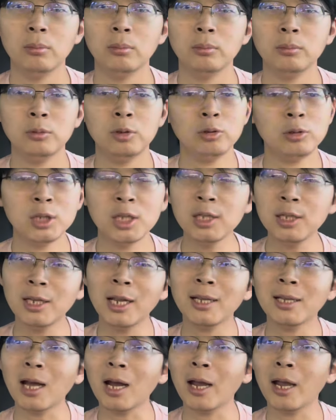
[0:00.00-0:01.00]
就今
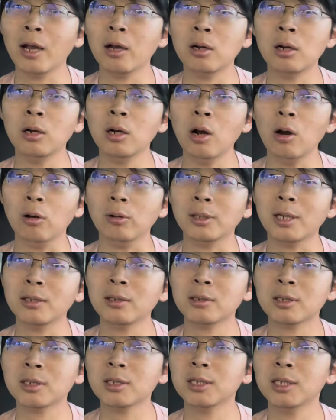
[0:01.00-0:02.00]
天它还很好，它是
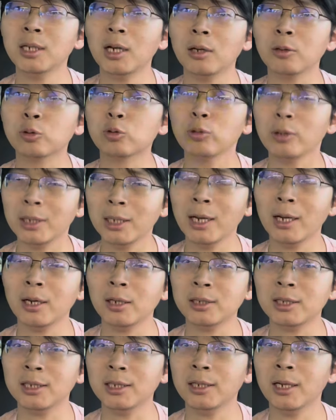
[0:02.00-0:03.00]
世界上最厉害的
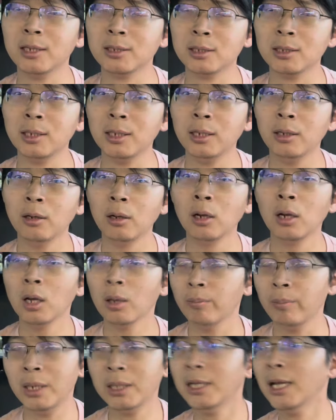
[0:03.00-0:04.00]
企业之一。
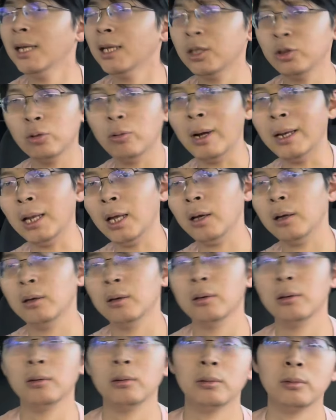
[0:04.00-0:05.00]
明天它就完了。
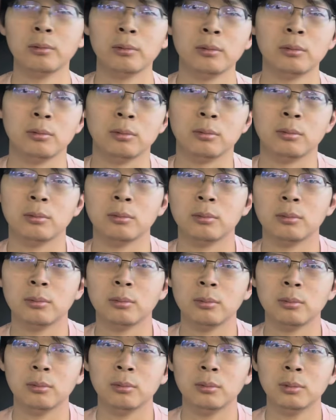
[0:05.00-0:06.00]

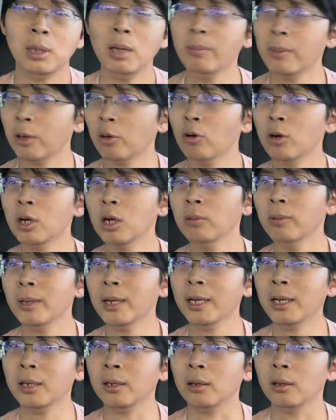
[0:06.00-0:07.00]
那美国可不可
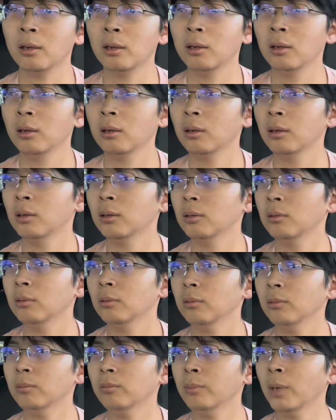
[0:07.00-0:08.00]
以？
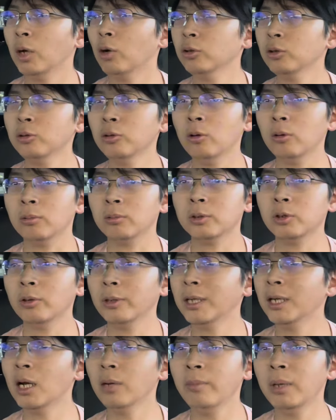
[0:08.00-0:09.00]
美国总统就
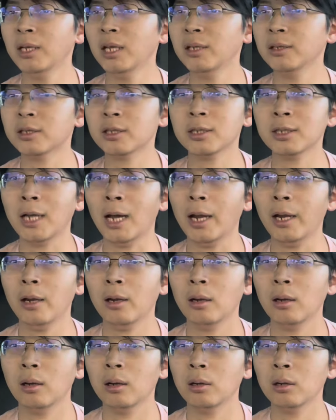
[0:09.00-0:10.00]
一个命令制裁，
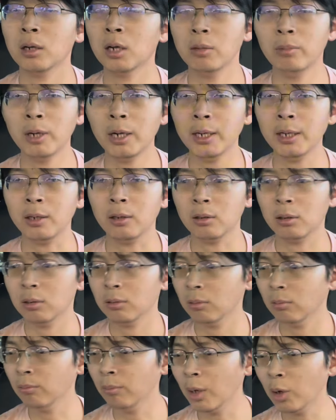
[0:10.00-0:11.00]
可不可以？
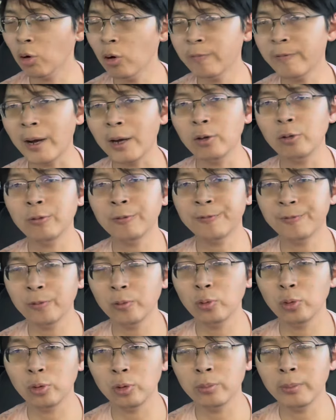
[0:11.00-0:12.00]
美国法律
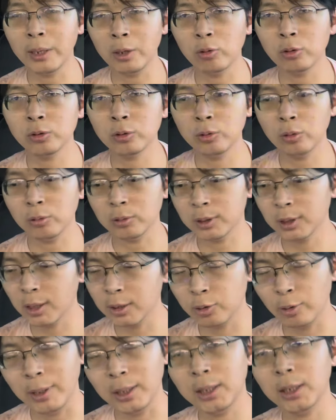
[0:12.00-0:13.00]
赋予美国总统这个
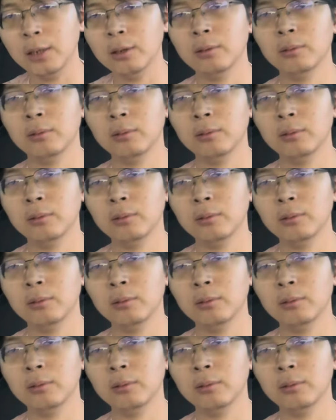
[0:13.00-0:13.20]
权利。